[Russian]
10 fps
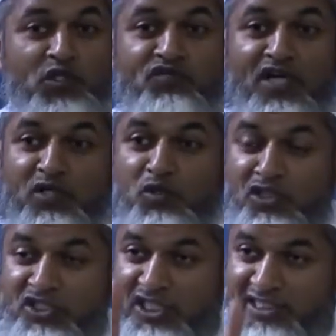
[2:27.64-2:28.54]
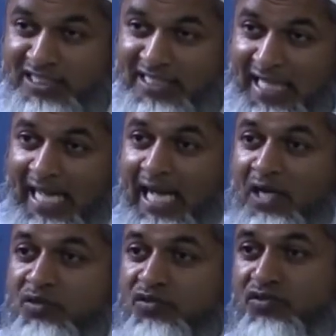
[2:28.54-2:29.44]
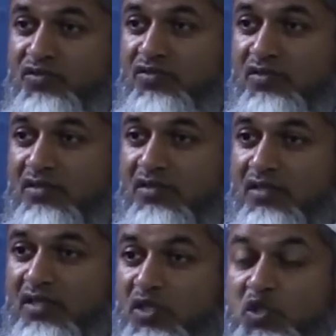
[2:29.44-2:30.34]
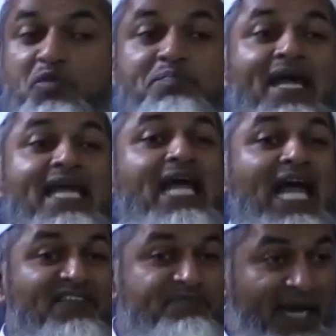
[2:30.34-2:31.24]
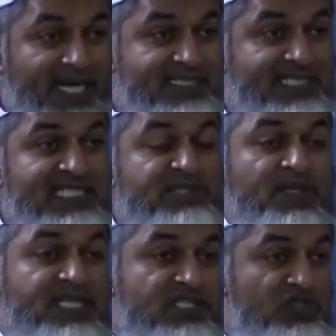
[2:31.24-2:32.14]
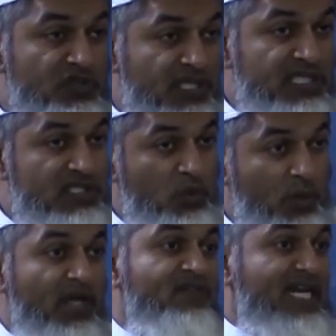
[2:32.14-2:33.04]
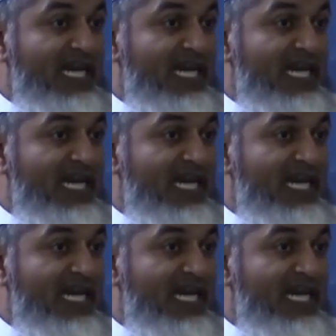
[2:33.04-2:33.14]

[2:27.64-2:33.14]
Так вот, бывают хорошие джины дома. Бывают и плохие. Но есть способы, как